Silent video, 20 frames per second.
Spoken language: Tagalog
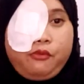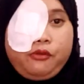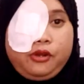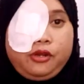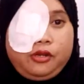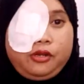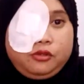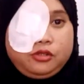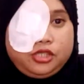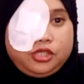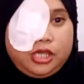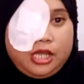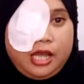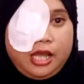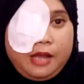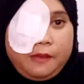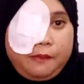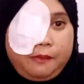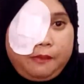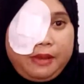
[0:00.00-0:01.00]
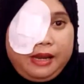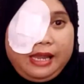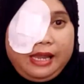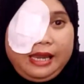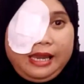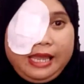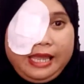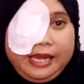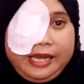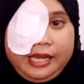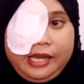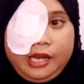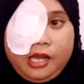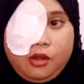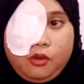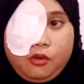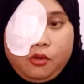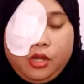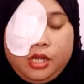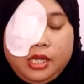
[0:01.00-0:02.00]
na daw siya, malala na
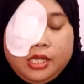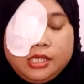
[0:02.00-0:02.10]
daw.